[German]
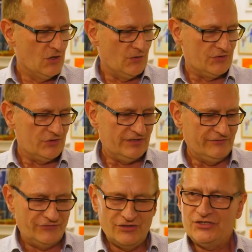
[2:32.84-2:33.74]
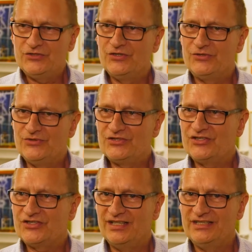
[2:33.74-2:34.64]
Und so ist eine völlig neue Kunst
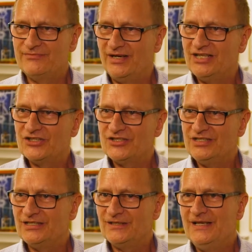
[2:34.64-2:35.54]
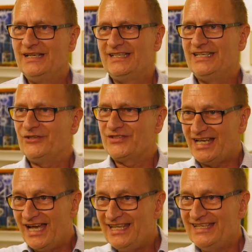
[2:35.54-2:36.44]
entstanden, Emaille-Schilder, die
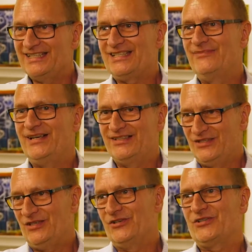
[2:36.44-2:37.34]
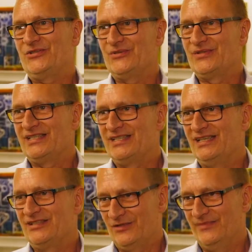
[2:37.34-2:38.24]
aus allererste Mal zur Ausstellung
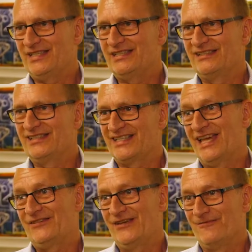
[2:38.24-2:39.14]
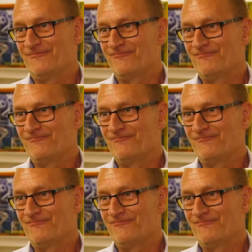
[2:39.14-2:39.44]
in, zur Messe gezeigt werden.